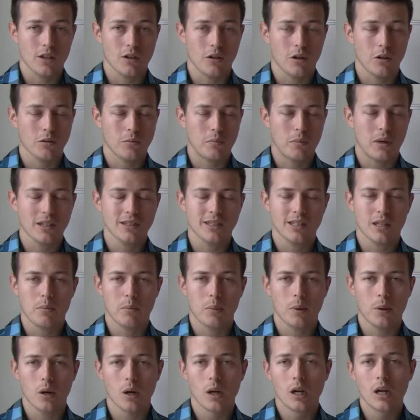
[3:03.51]
Donc, passez
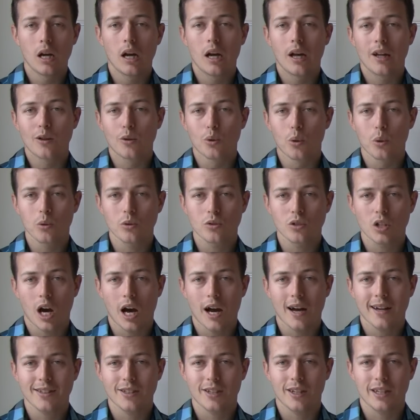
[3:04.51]
pas deux
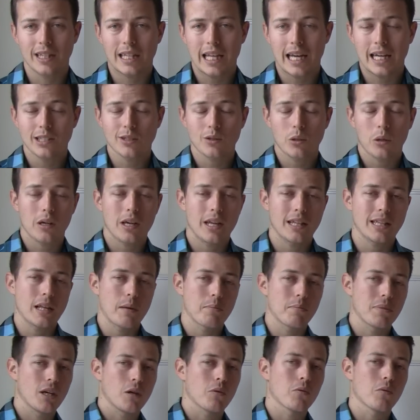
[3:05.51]
heures de temps sur le
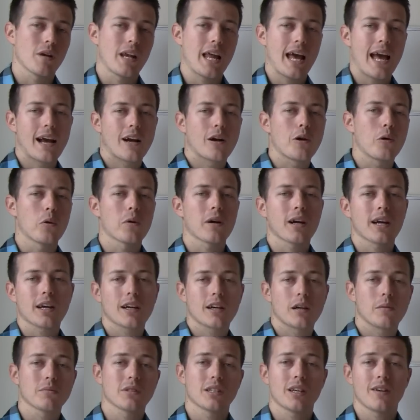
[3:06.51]
tapis roulant, à courait
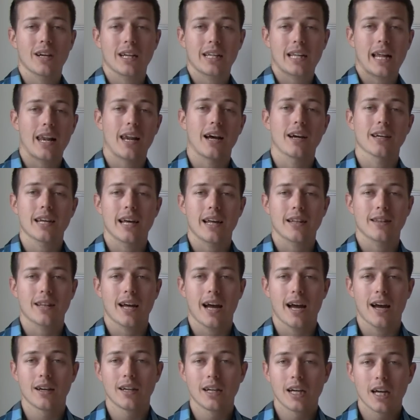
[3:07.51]
comme ça avec la langue à
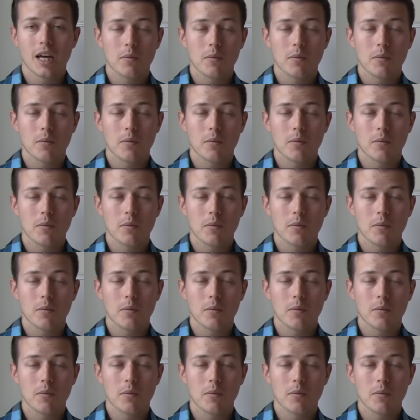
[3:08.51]
terre,